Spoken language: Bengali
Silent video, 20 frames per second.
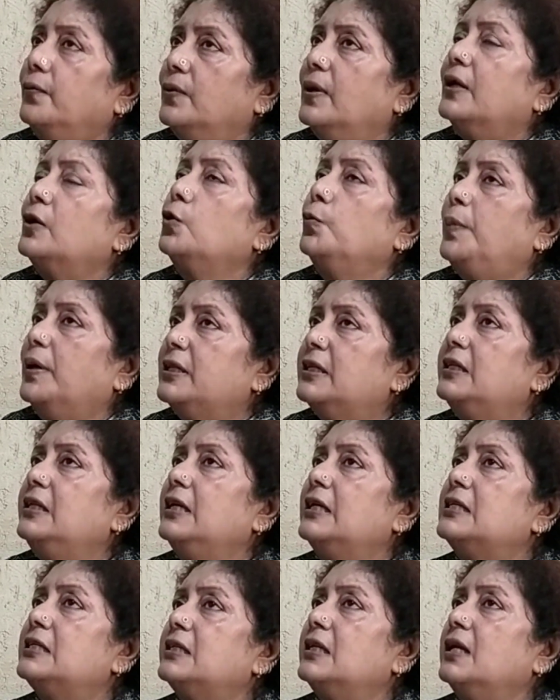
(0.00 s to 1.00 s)
ওনাকে উপাধি
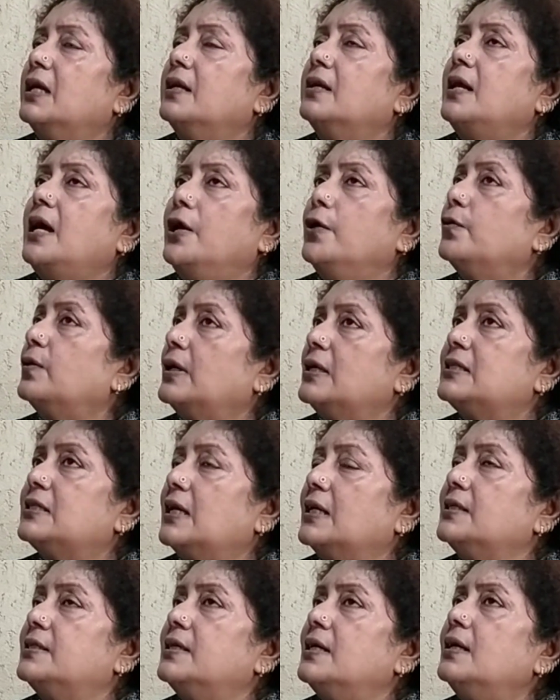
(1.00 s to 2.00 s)
দিয়েছিলেন নায়করাজ
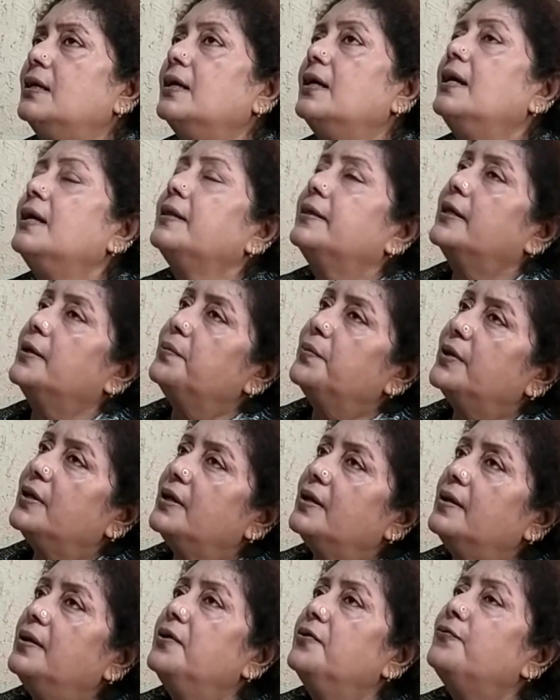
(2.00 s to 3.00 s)
রাজ্জাক
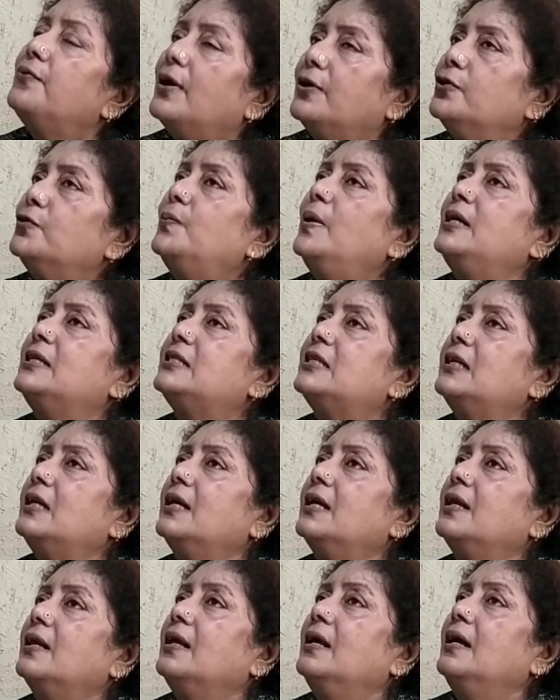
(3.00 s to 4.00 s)
তেমনি ফারুক ভাই
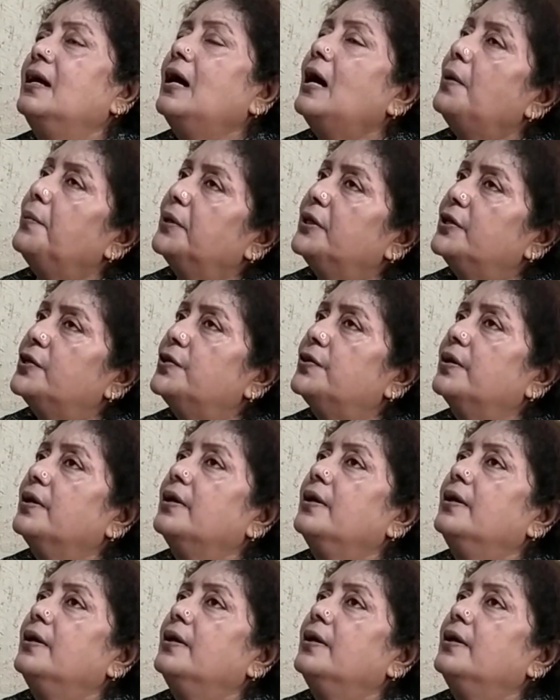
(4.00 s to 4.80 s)
ছিলেন আমাদের